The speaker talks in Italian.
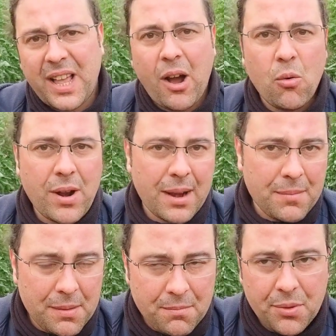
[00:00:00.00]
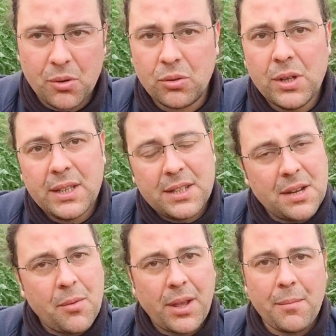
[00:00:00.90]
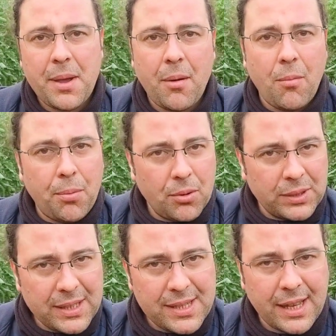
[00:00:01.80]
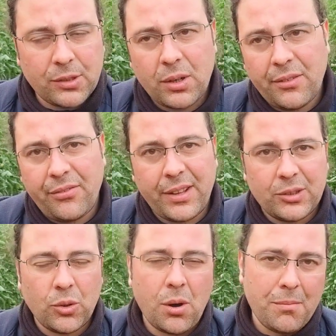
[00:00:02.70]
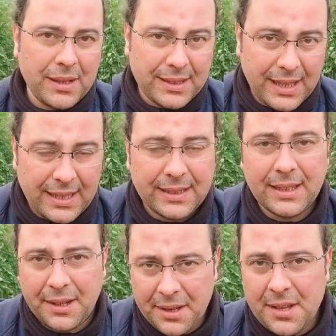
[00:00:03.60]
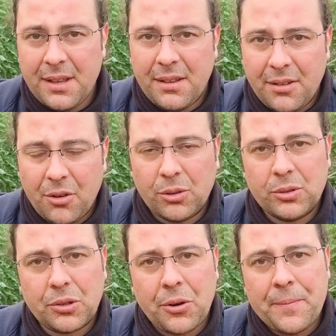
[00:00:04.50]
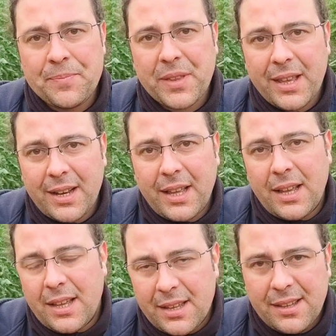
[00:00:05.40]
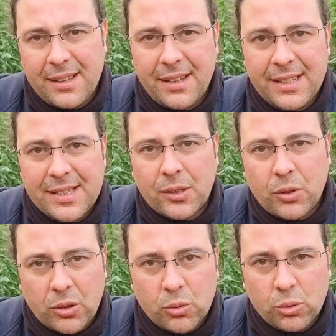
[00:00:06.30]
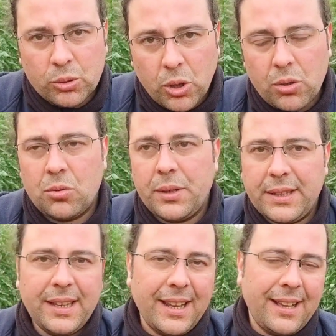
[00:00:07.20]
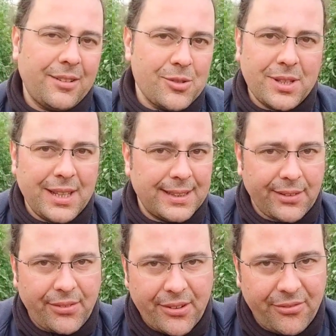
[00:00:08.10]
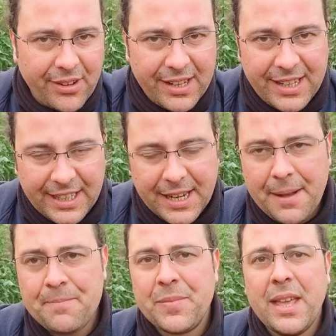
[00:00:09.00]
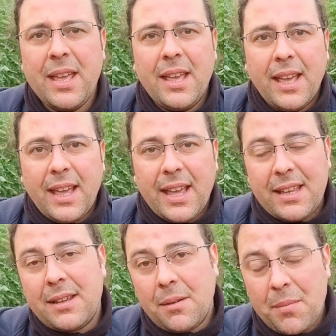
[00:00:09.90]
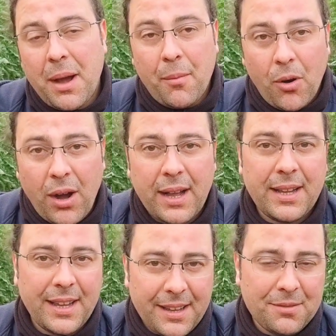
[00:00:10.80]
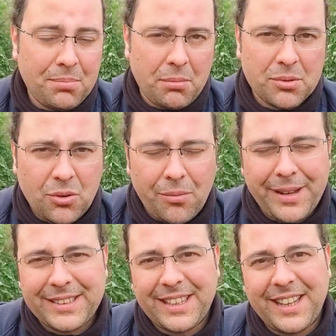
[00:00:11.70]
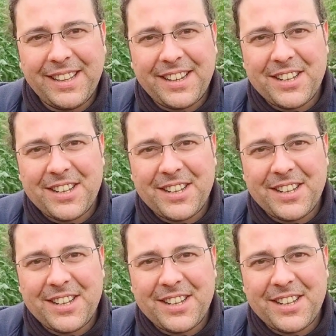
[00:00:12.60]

ha un'arma in più diciamo che abbiamo potenziato l'effetto abbattente eh, contro le, l'insetto adulto, quindi la cosiddetta farfallina. E, e abbiamo anche, proprio scoperta